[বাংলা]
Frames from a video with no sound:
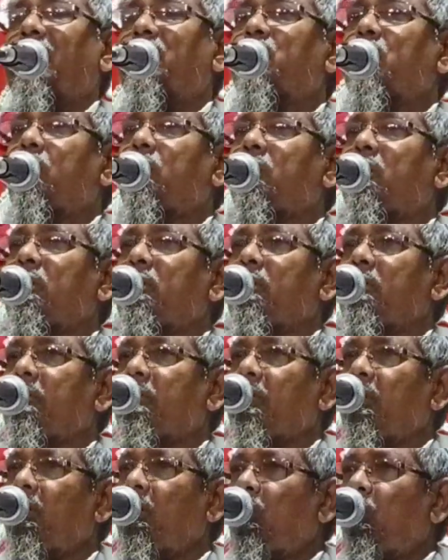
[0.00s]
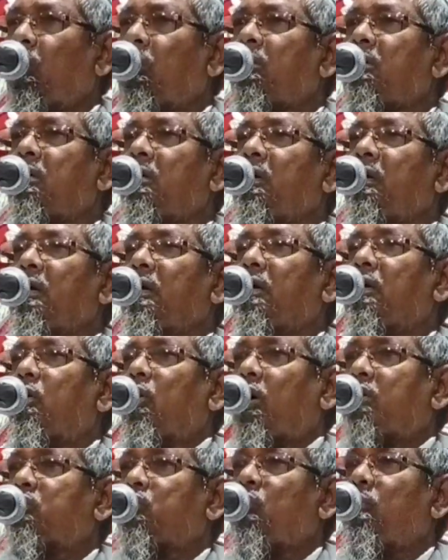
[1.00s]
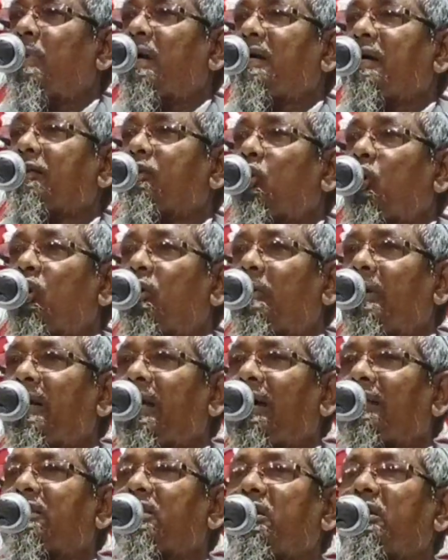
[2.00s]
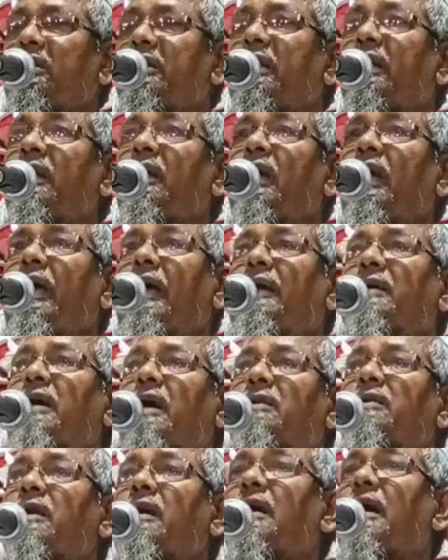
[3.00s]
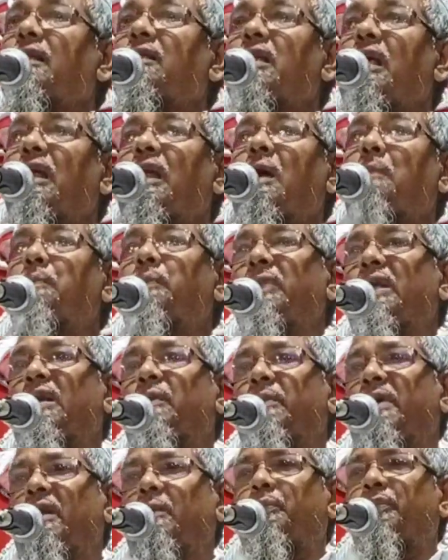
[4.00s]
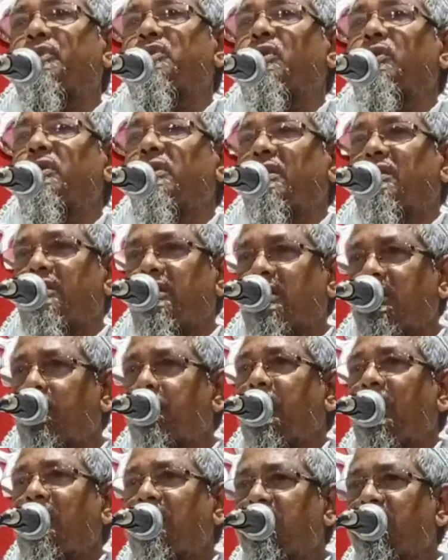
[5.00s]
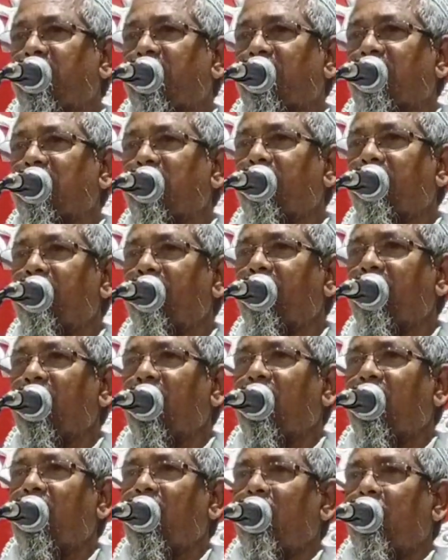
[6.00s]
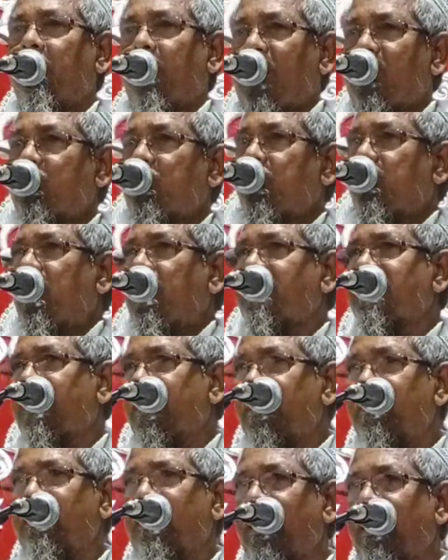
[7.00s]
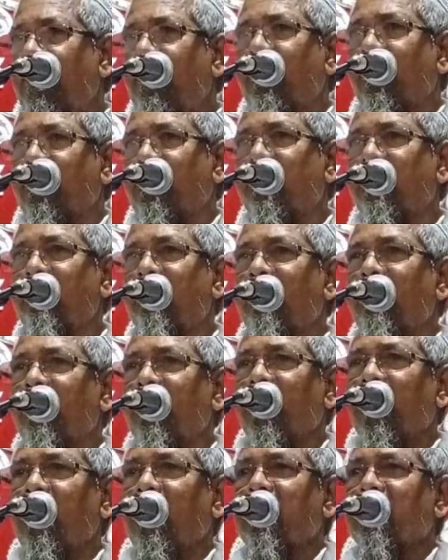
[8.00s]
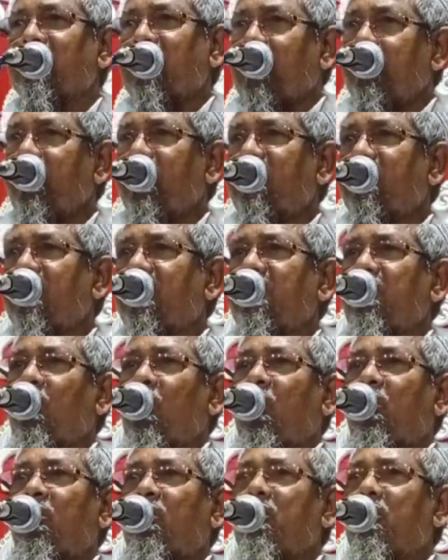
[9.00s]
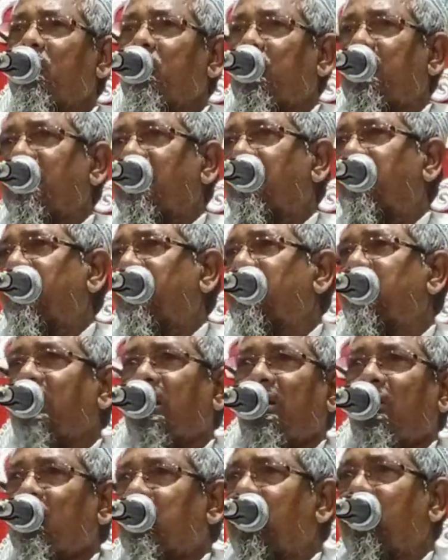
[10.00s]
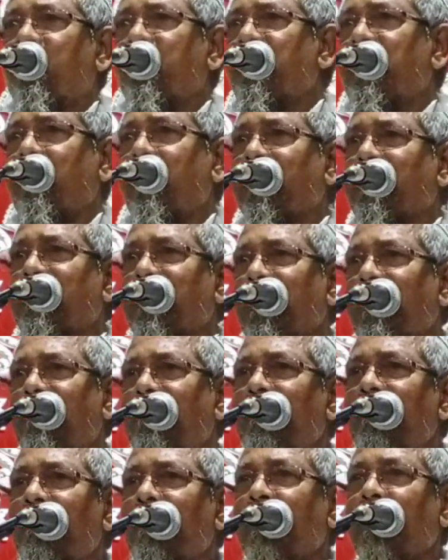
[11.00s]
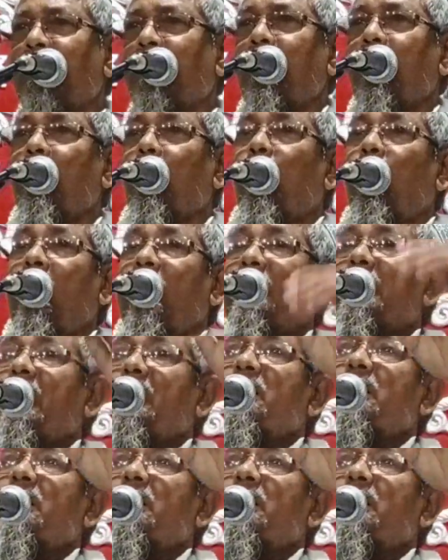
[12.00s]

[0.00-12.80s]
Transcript: একজন লোক রক্তমাকা তরবারি হাতে নিয়ে এক একটা কাতা লাভ মেরে মেরে পিছন দিক থেকে পালিয়ে যাচ্ছে মানুষ তো সব শেষ দাঁড়িয়ে আছে সামনে দিকে কি অঘটন ঘটেছে পিছনের লোক তো বুঝতে পারছে না ও এক